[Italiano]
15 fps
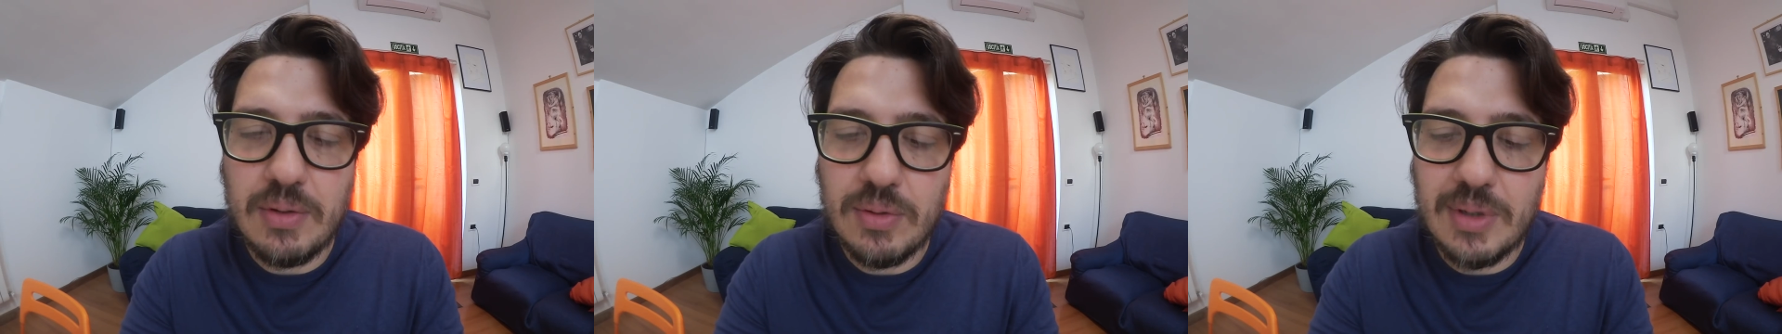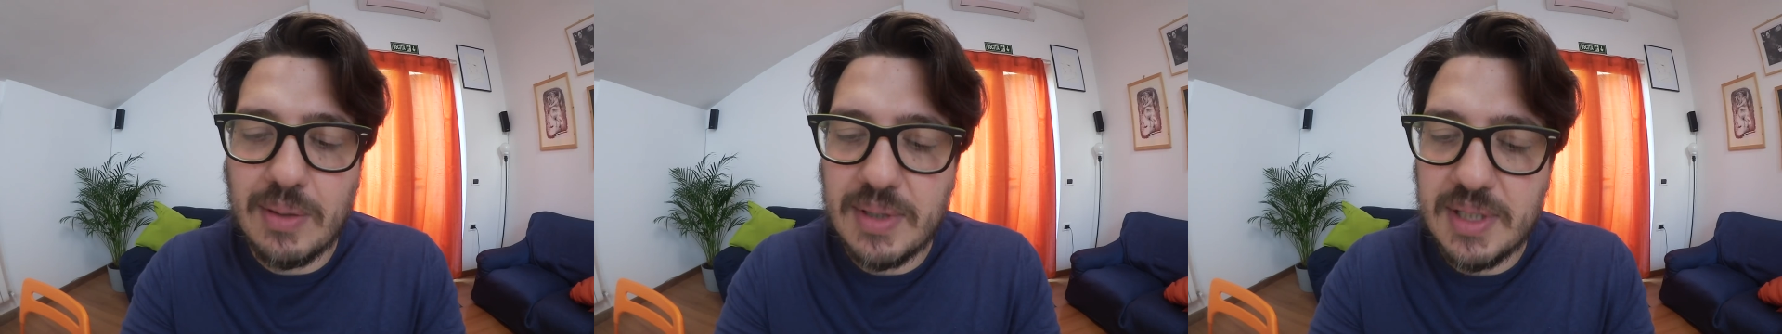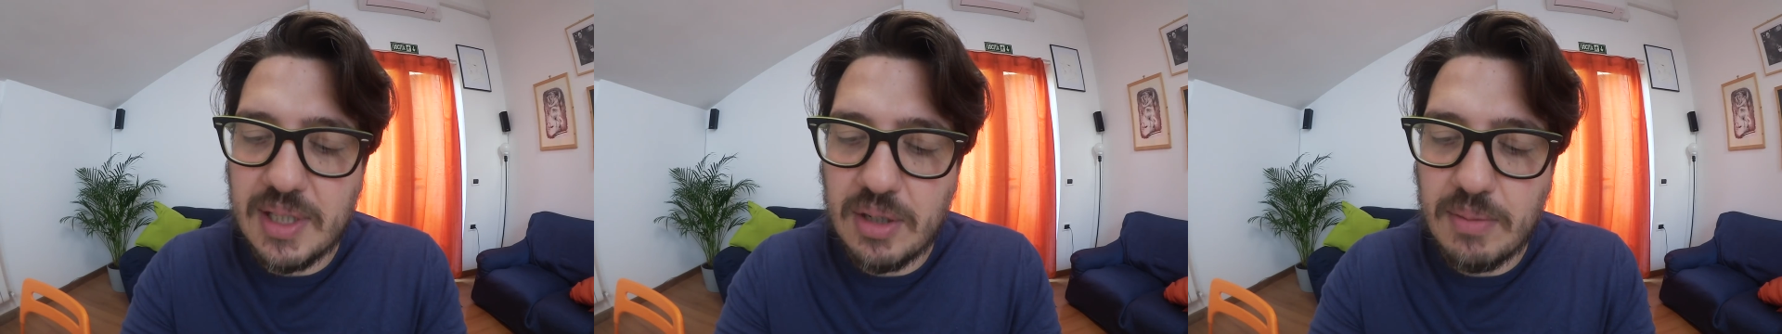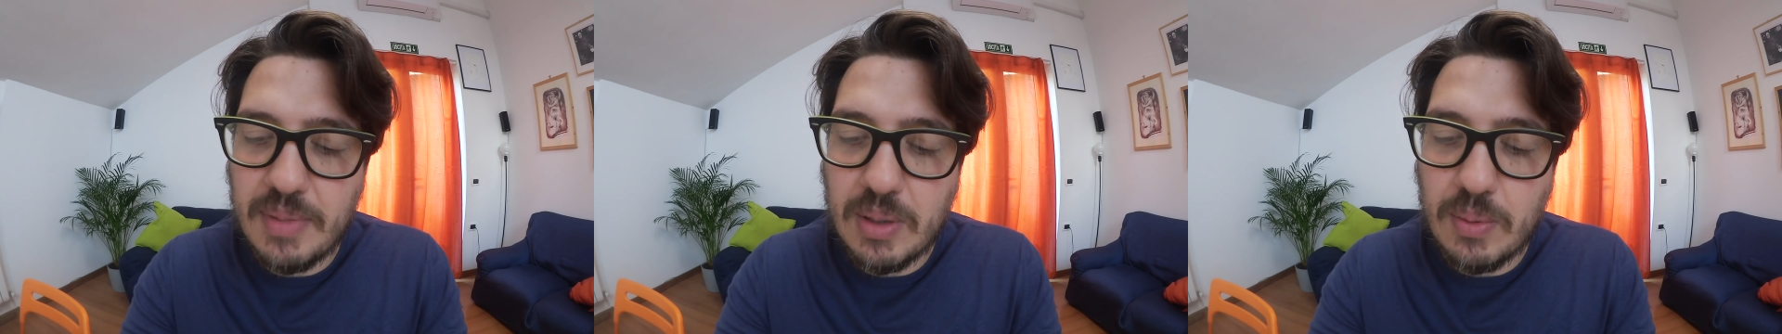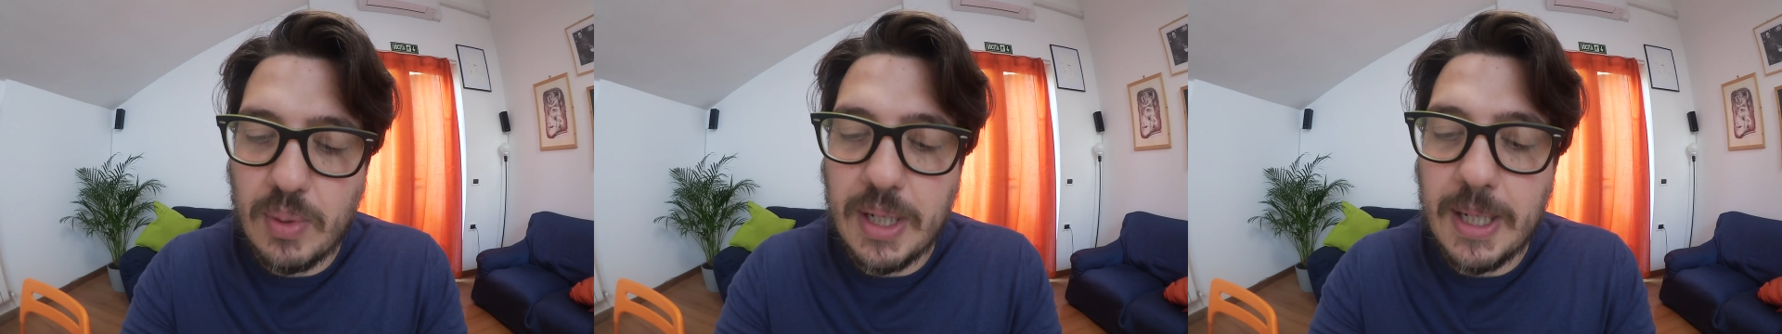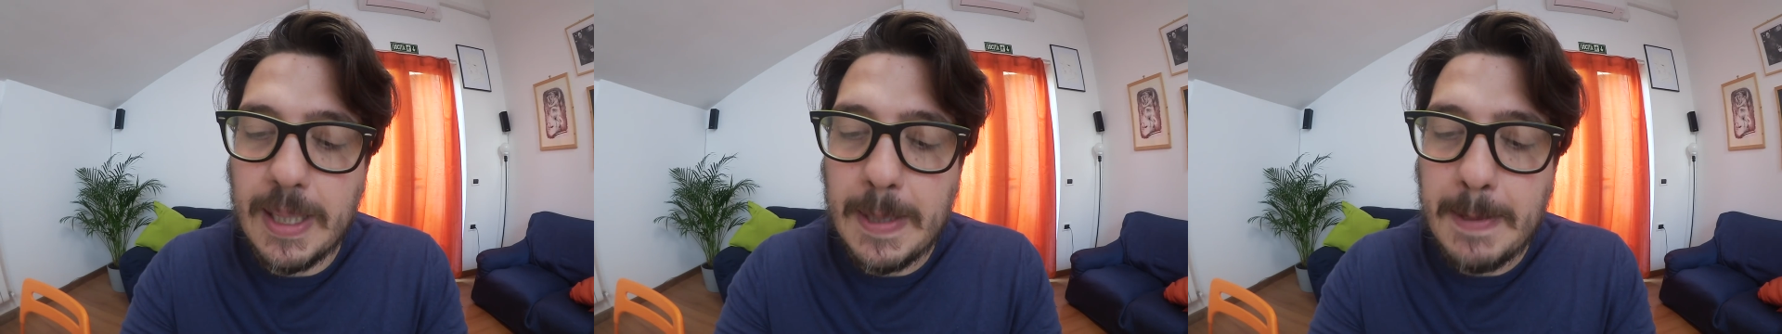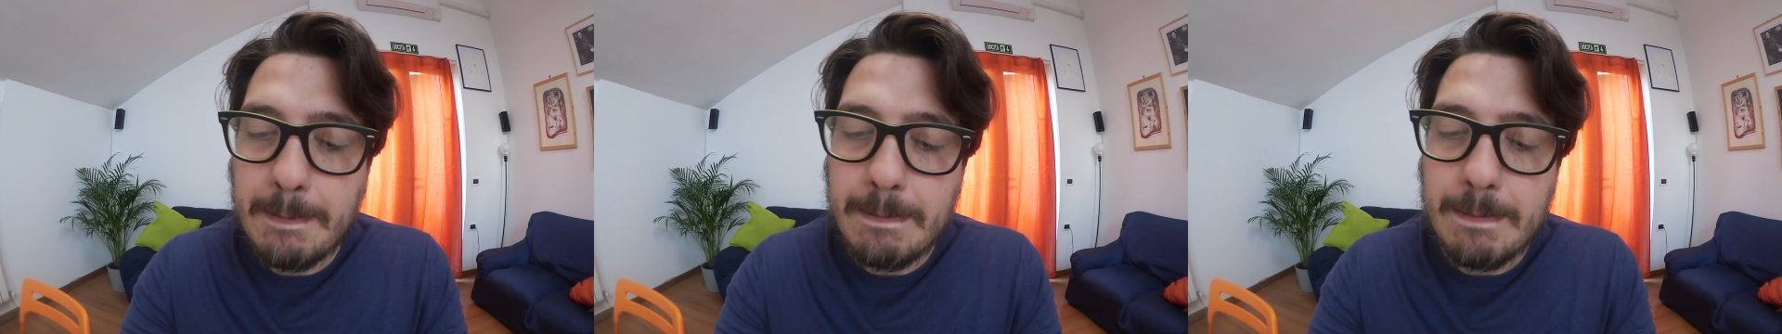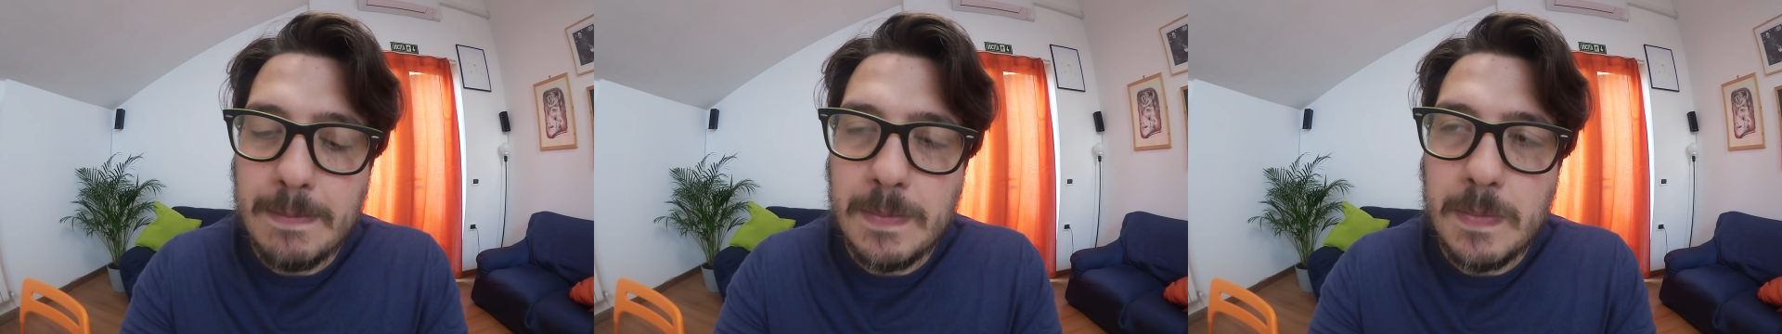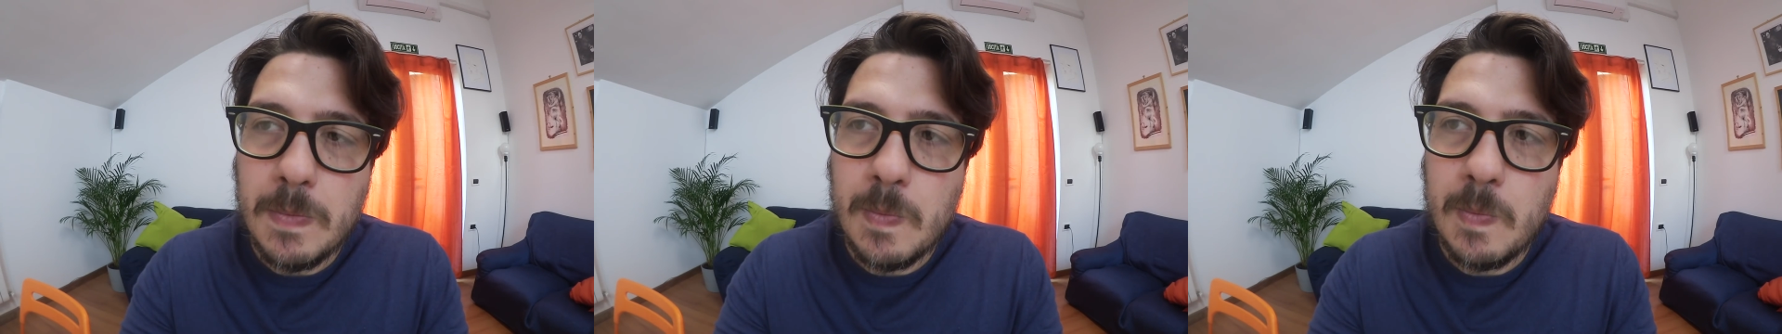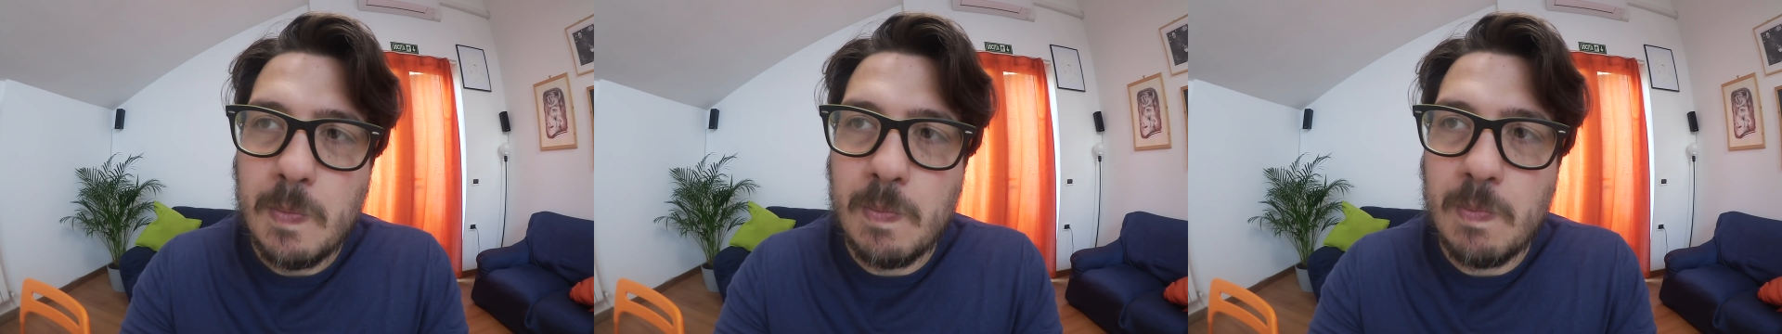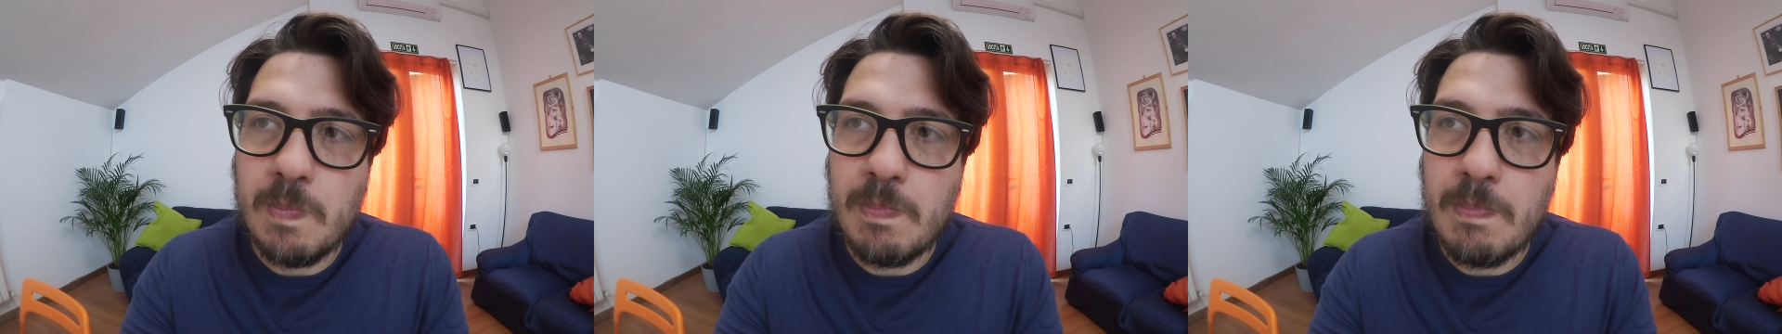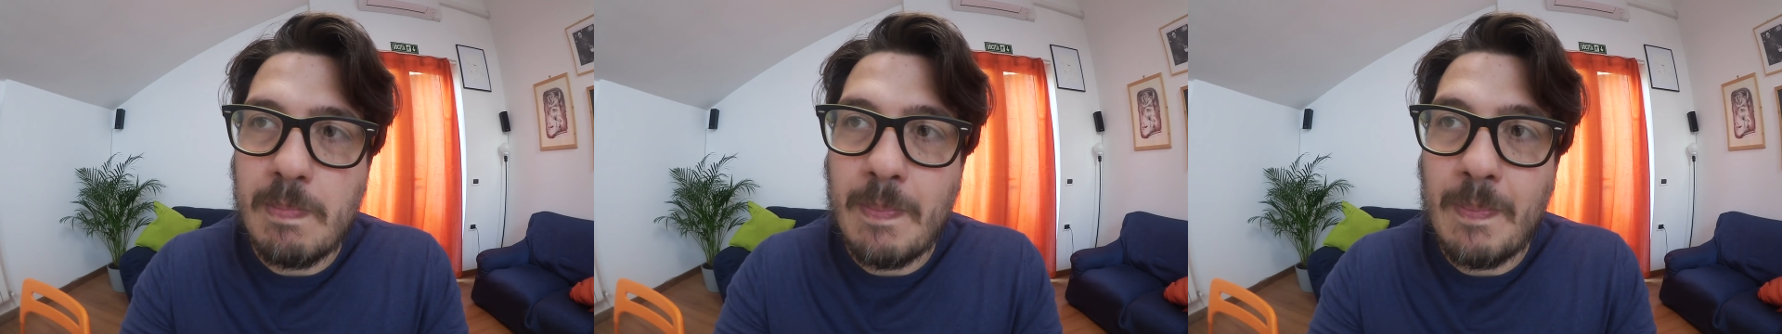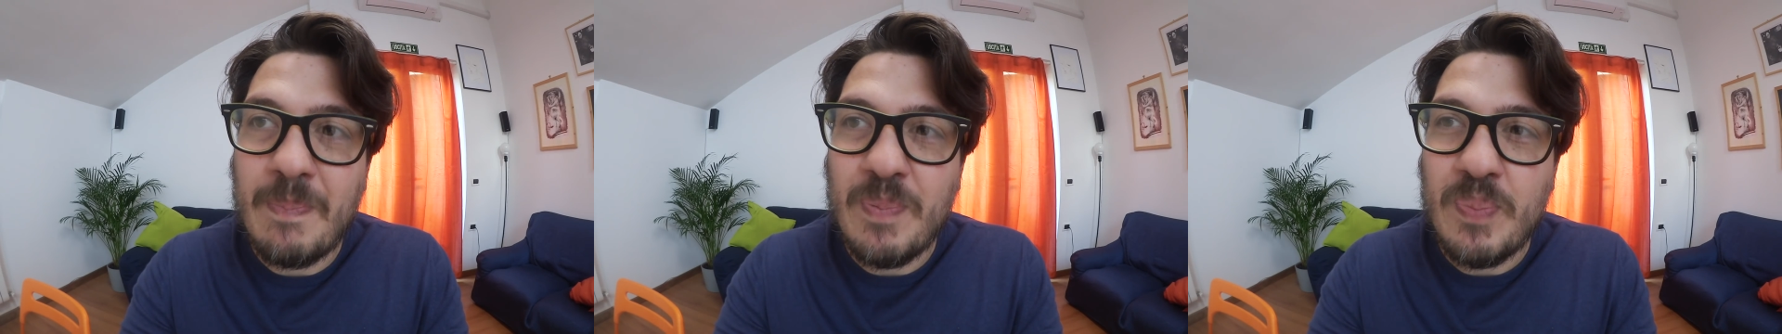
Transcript: tutta questa roba qui. Mm.